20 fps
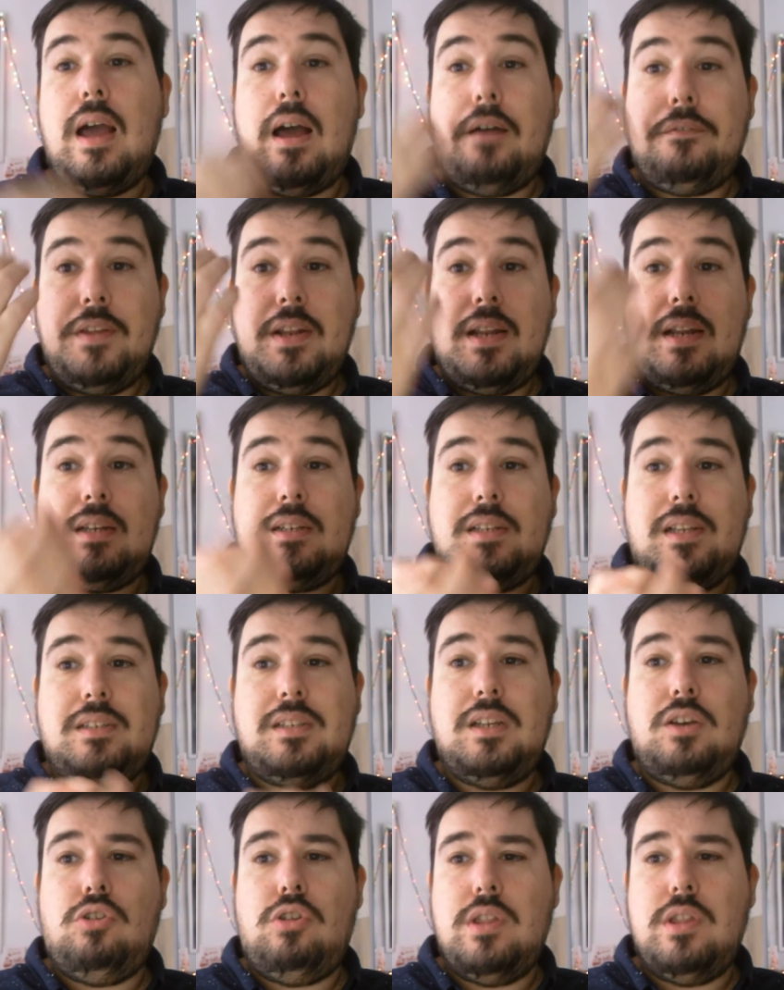A finales del
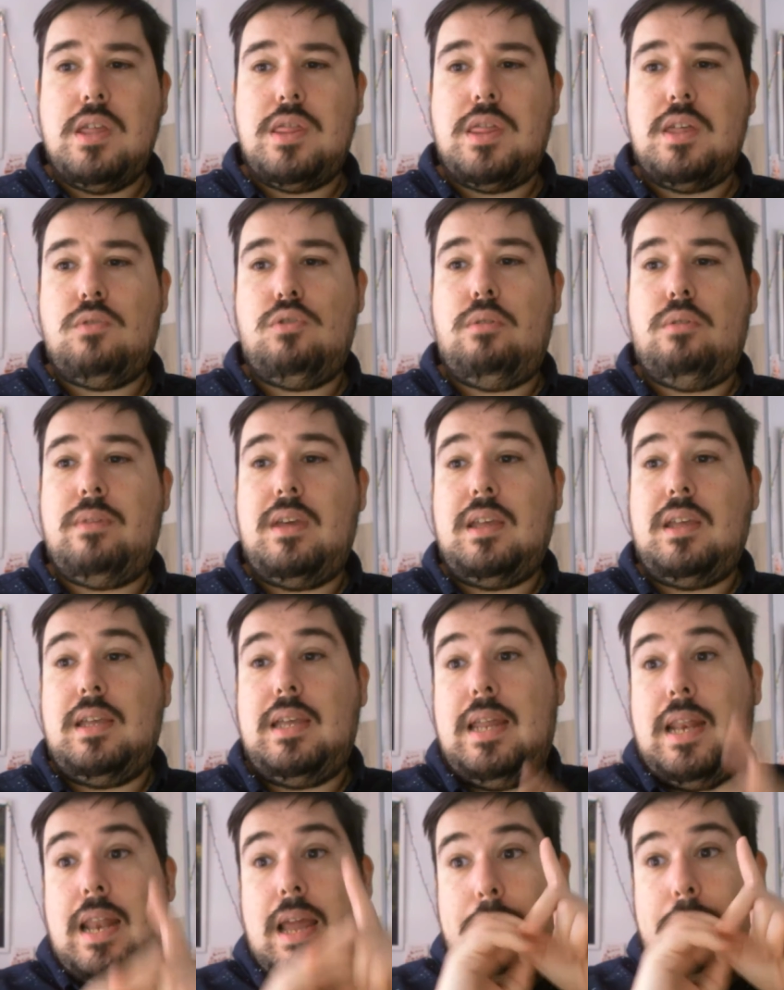siglo XIX
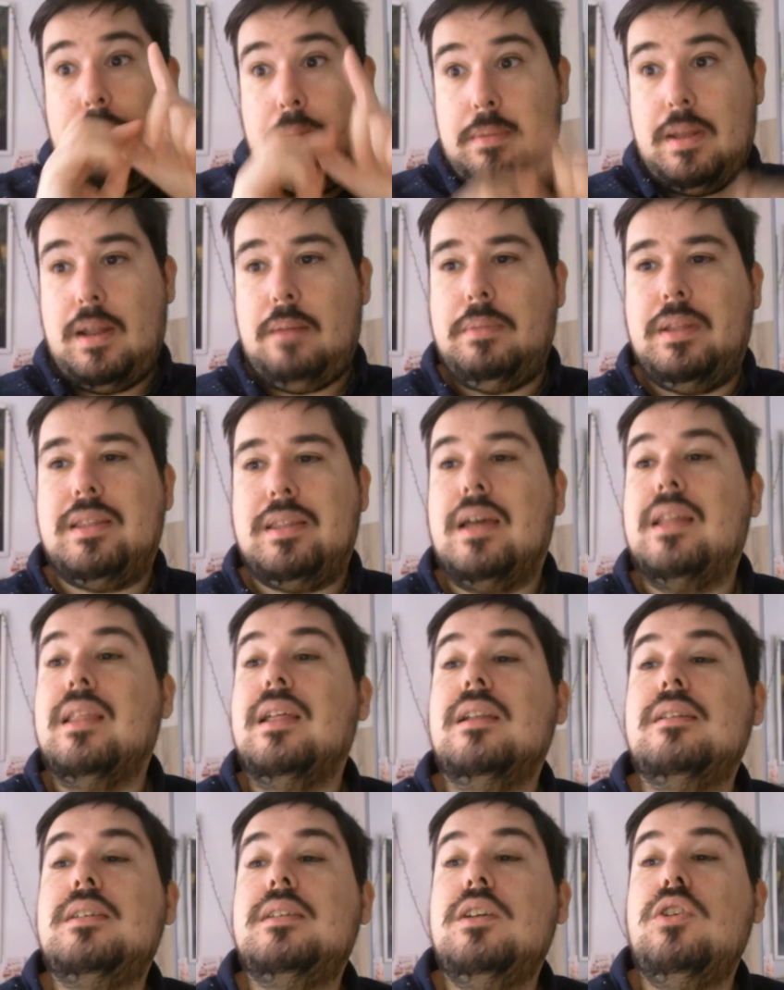y la primera mitad
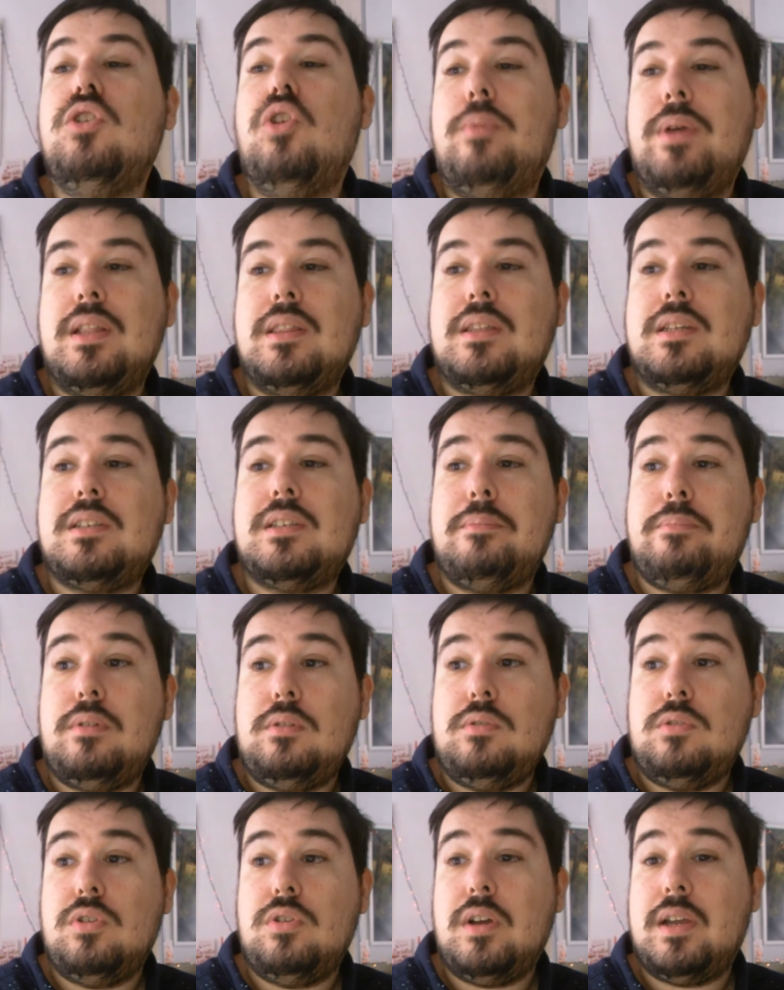del siglo XX se
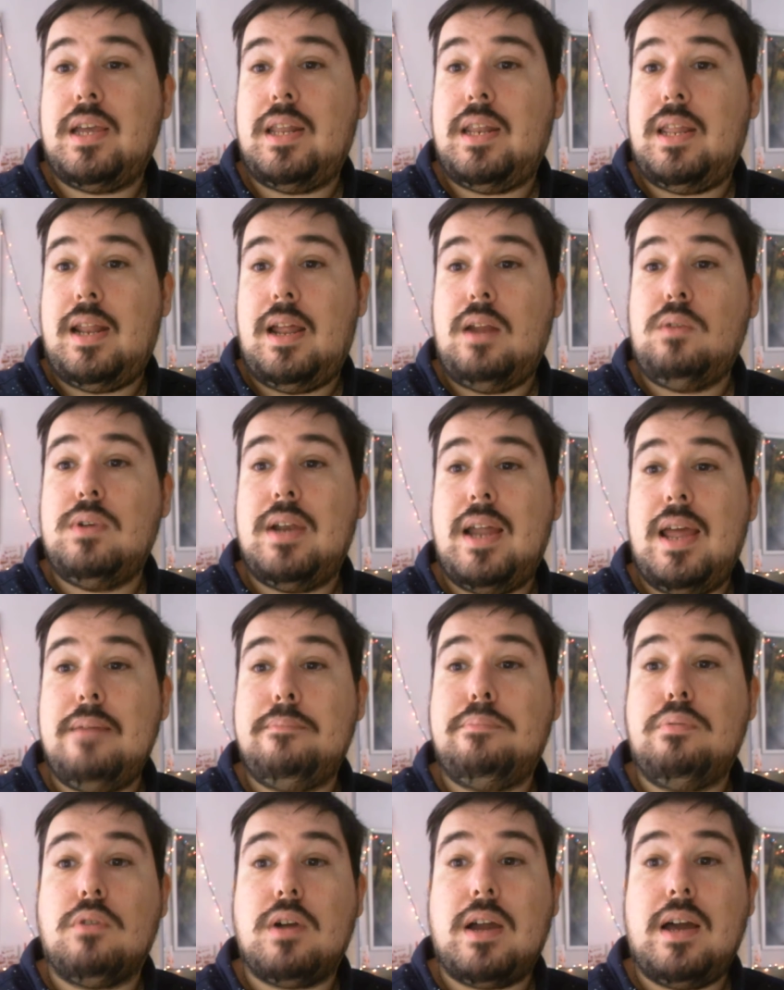produjo en general una
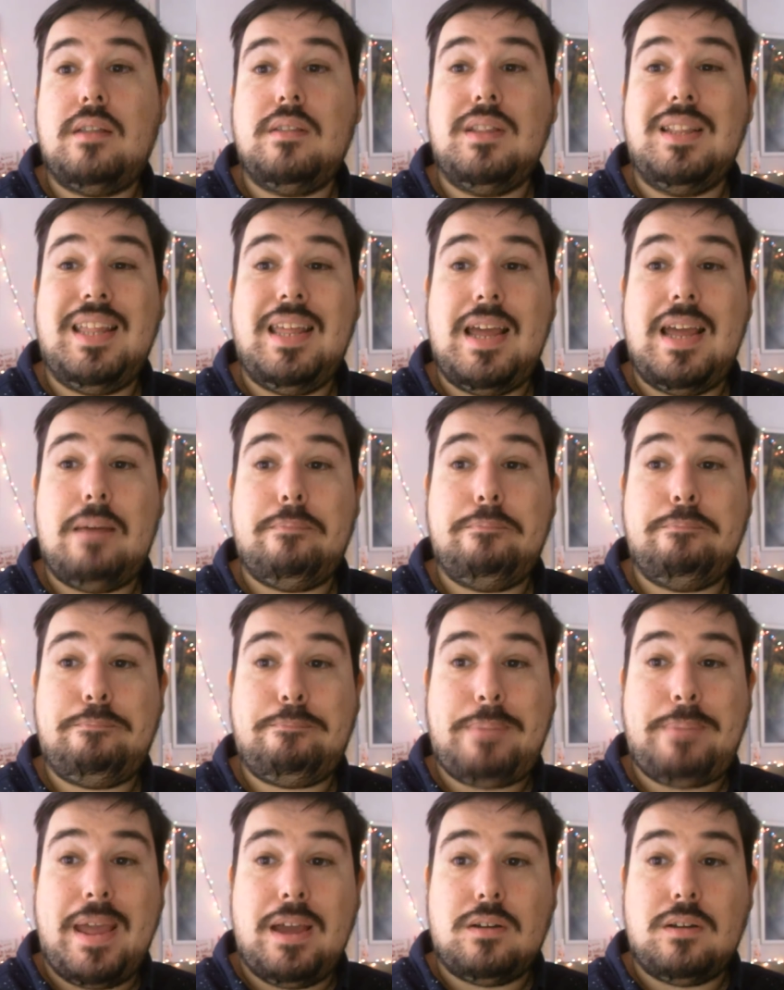época de
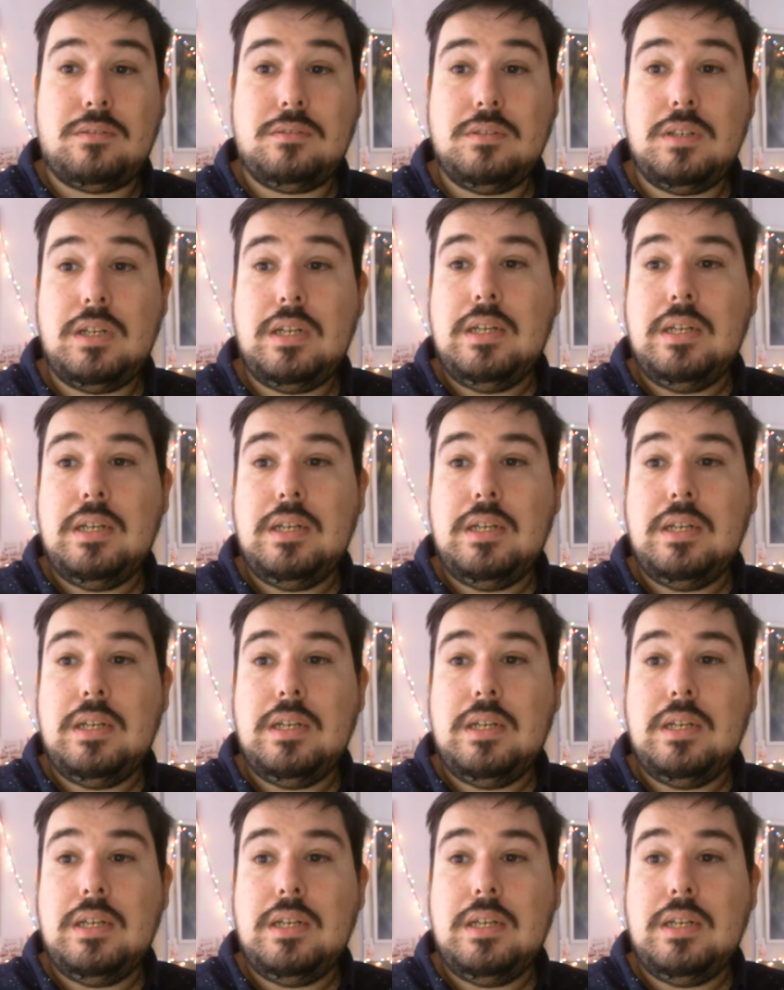apego